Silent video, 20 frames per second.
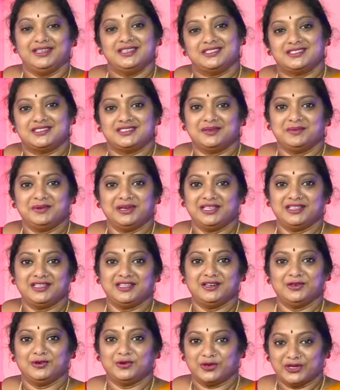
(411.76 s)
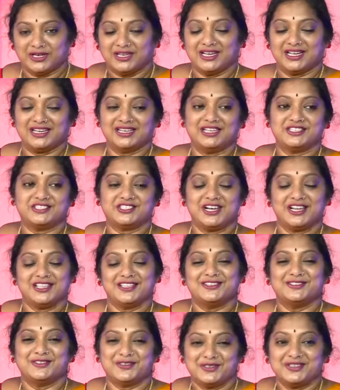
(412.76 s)
ఇష్టం లేదనుకోండి నాకు నచ్చలేదు
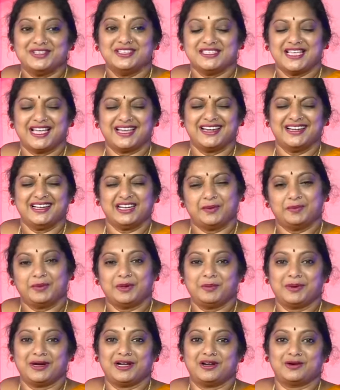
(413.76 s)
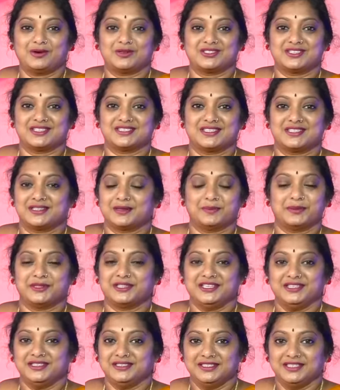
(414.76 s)
అనుకోండి సైలెంట్ అయిపోయి పక్కకు వచ్చేస్తా
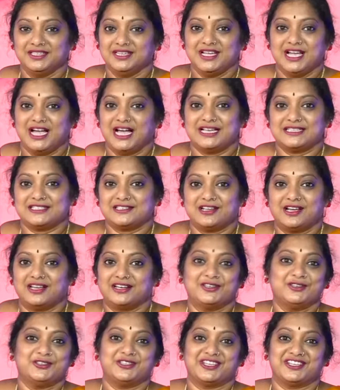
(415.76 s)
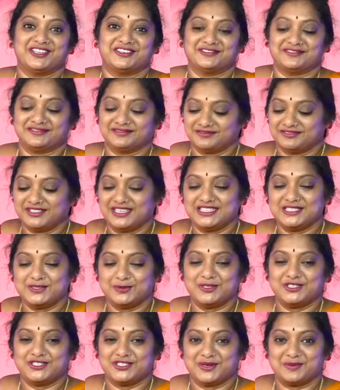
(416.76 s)
తప్పితే అసలు ఆర్గ్యూ చేయను ఫ్రెండ్స్
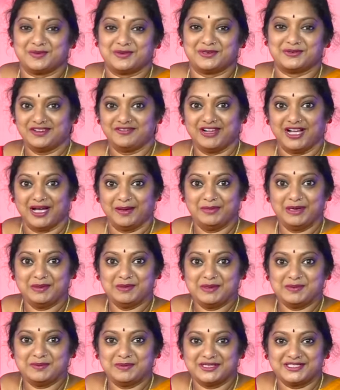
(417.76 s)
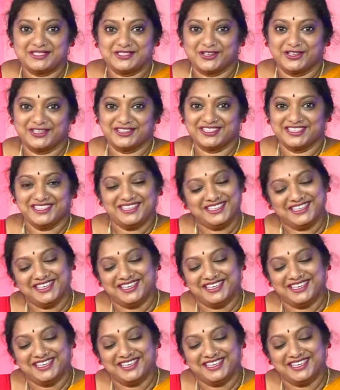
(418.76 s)
విషయంలో ఫ్యామిలీ మెంబర్స్తో అయితే